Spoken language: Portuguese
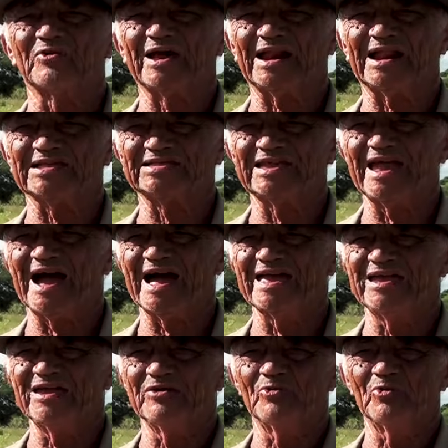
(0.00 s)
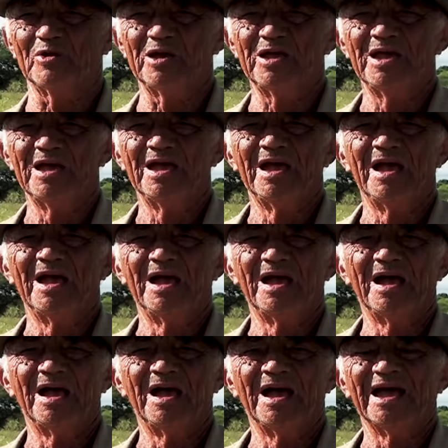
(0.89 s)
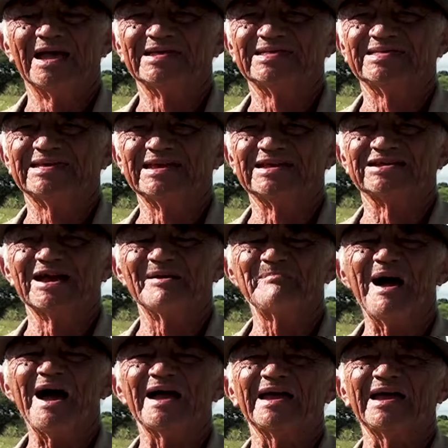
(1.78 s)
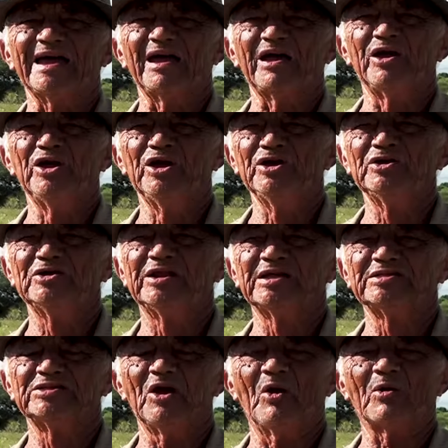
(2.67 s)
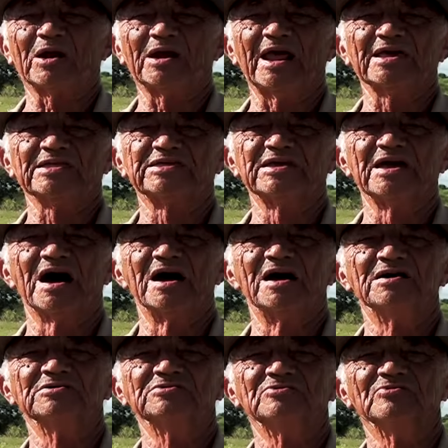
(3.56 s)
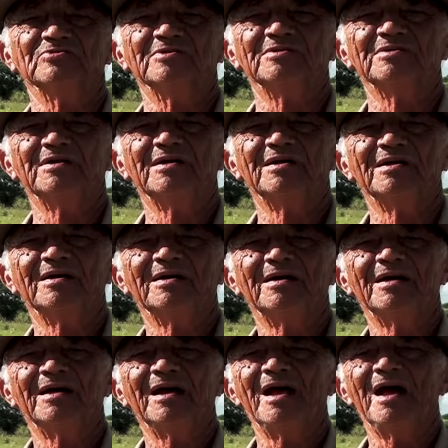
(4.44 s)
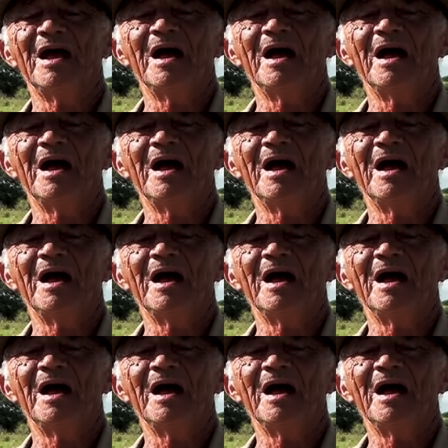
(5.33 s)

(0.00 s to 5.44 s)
que ela tem a eu. Como é o nome dela? Se chama Ida Diocleciano. Manda um alô aí pra